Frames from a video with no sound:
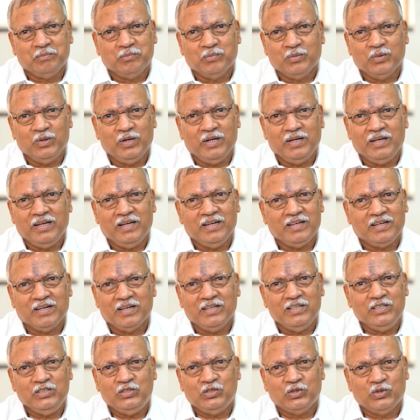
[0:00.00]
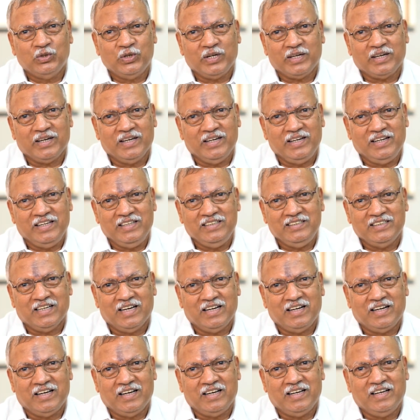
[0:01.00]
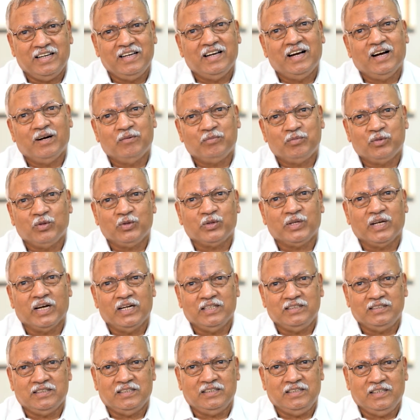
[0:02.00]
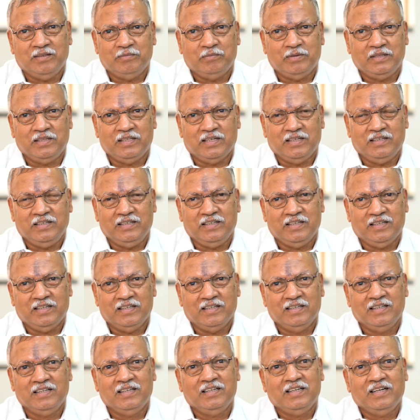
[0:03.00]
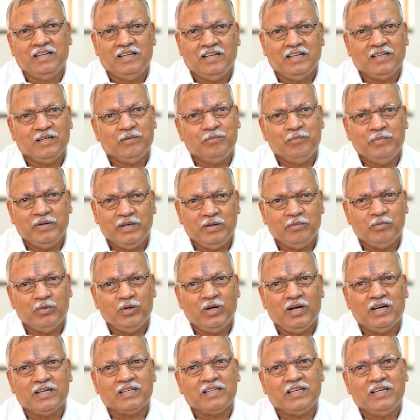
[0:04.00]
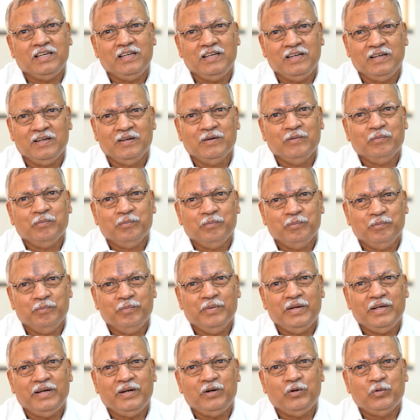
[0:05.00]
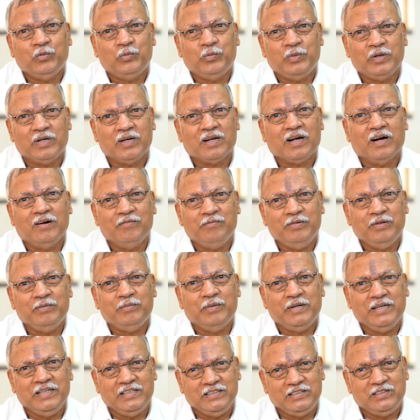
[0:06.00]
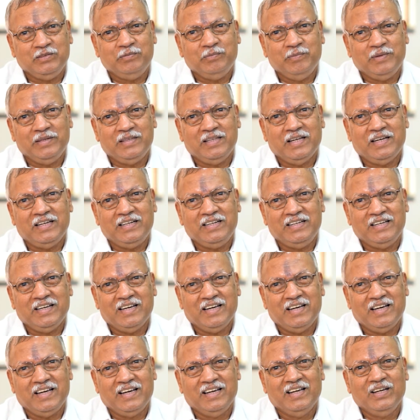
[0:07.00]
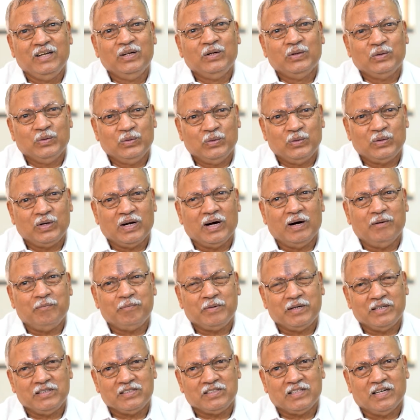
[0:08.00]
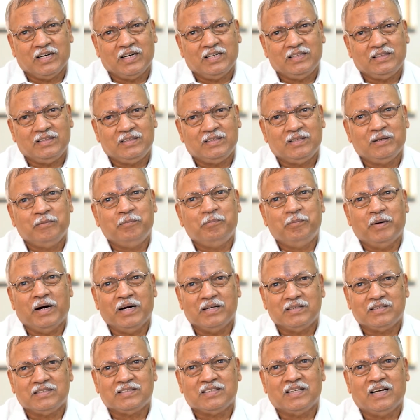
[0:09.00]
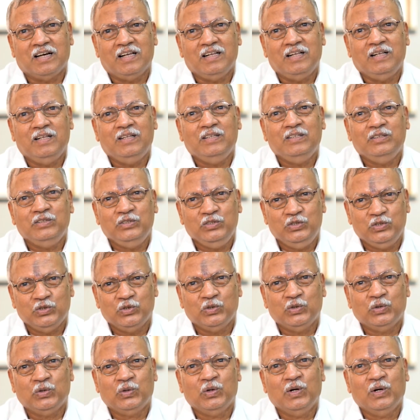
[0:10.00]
बोले कहीं छोड़ के नहीं जाना है आपको क्या चाहिए बताइए मैंने बोला कि मेरे ऊपर काफ़ी बड़ी जिम्मेदारी है और आपके साथ पाँच साल जो